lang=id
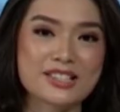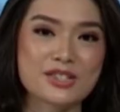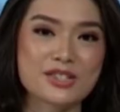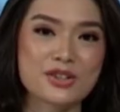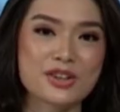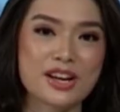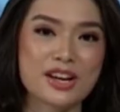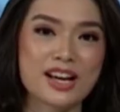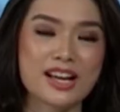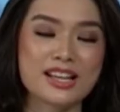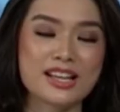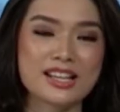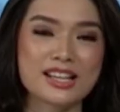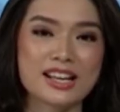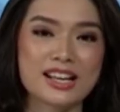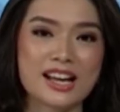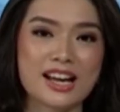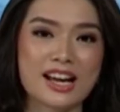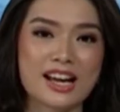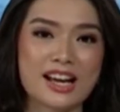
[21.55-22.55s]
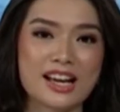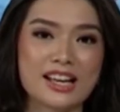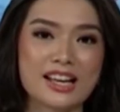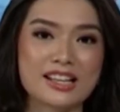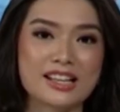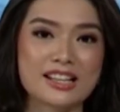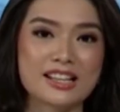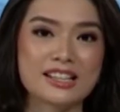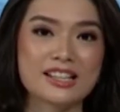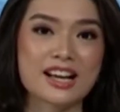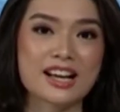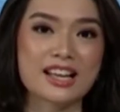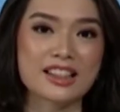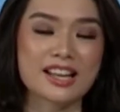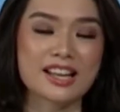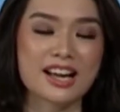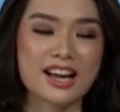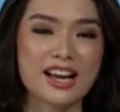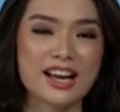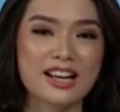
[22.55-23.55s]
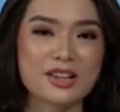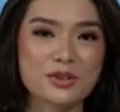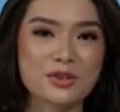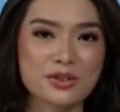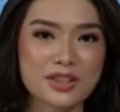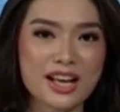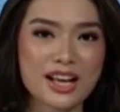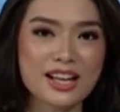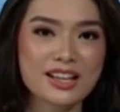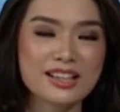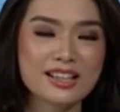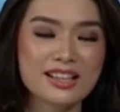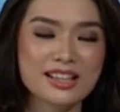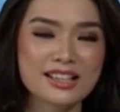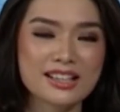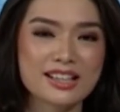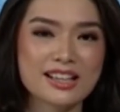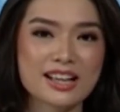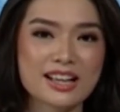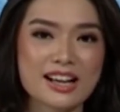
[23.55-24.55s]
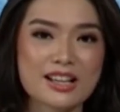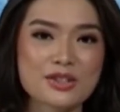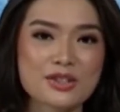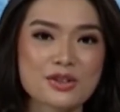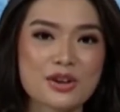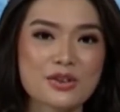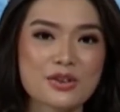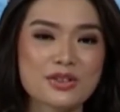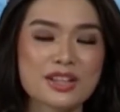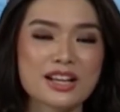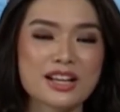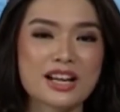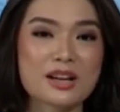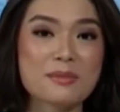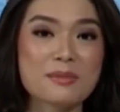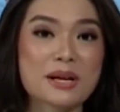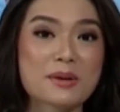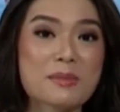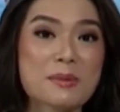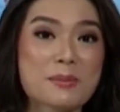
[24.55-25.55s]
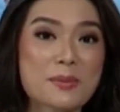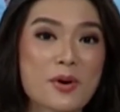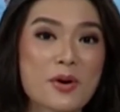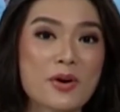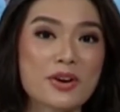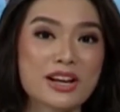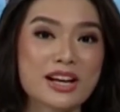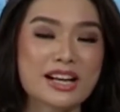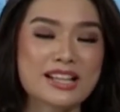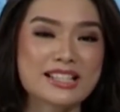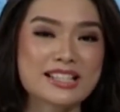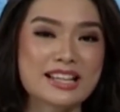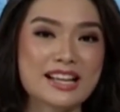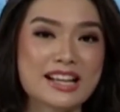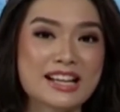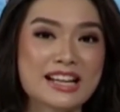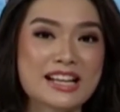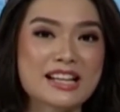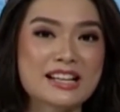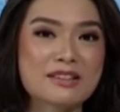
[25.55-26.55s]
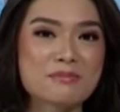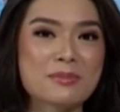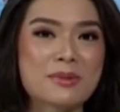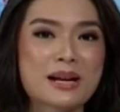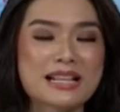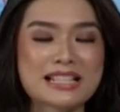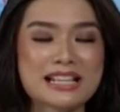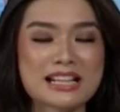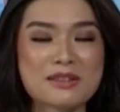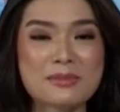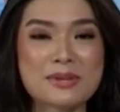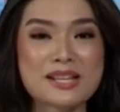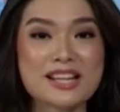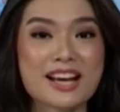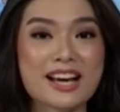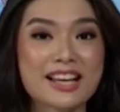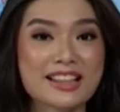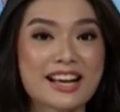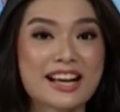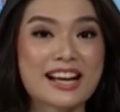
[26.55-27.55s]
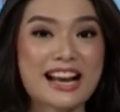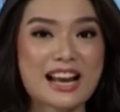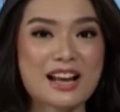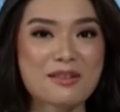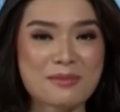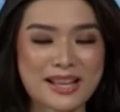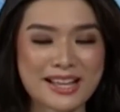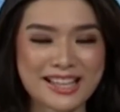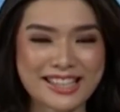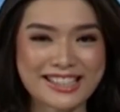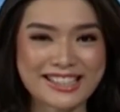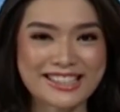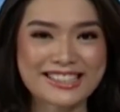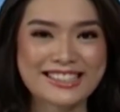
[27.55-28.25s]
juga dengan dekat dengan hutan dan karena suka hutan karena banyak pepohonan di sana dan berasa lebih dekat dengan alam lagi.